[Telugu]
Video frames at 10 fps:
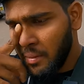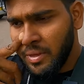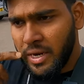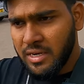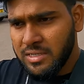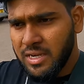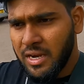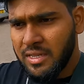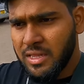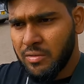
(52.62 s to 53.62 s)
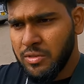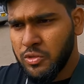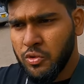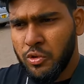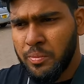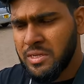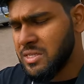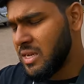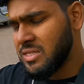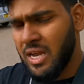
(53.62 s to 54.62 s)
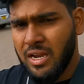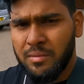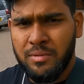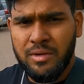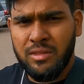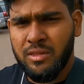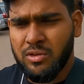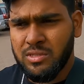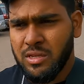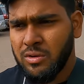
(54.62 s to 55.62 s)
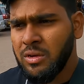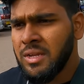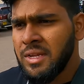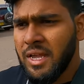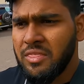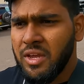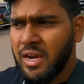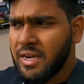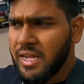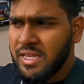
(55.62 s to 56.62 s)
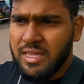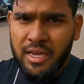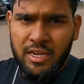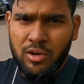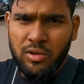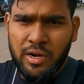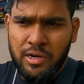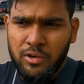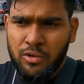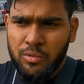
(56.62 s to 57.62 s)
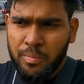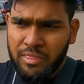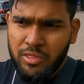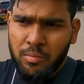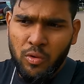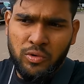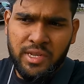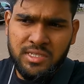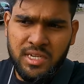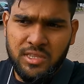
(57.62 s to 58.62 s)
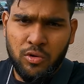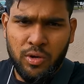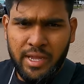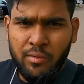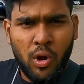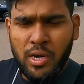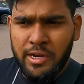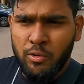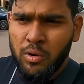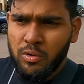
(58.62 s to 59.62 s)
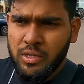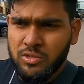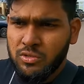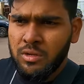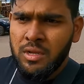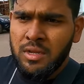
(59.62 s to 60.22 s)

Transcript: అమెరికన్స్ కానీ తర్వాత యూరోపియన్స్ ఇలా చాలామంది వస్తారు ఎందుకంటే ఈ దగ్గరలో రెండు పెద్ద మౌంటైన్స్ అయితే ఉన్నాయి వాల్కనో మౌంటైన్స్